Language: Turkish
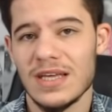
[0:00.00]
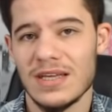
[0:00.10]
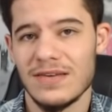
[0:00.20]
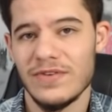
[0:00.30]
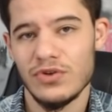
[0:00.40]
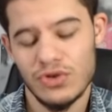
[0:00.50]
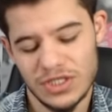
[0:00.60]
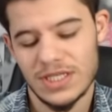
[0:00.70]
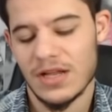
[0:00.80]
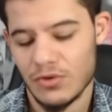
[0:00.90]
e, video
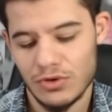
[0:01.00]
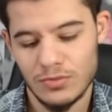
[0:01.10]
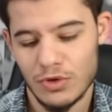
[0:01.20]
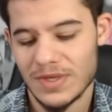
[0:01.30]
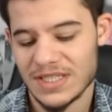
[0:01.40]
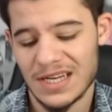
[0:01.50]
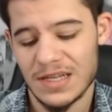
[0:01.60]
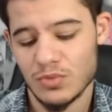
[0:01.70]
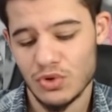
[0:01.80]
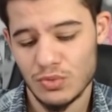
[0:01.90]
için alıyorum. Normal
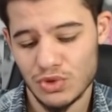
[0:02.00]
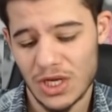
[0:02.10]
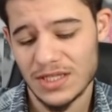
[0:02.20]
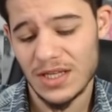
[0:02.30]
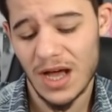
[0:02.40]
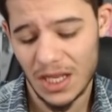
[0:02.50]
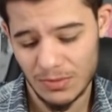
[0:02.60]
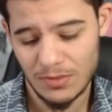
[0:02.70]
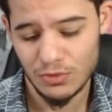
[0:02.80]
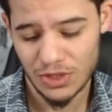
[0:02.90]
şartlarda bunu, bu sandığı
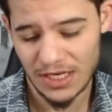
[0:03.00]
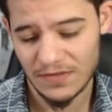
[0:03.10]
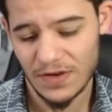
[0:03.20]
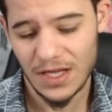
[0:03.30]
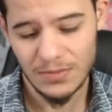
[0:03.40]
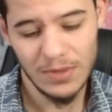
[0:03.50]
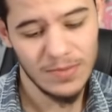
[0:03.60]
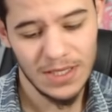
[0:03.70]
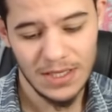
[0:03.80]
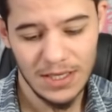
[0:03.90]
almam. Bu teklifi almam.
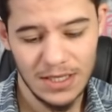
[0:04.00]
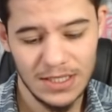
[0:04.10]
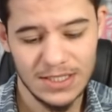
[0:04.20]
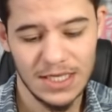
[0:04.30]
Lig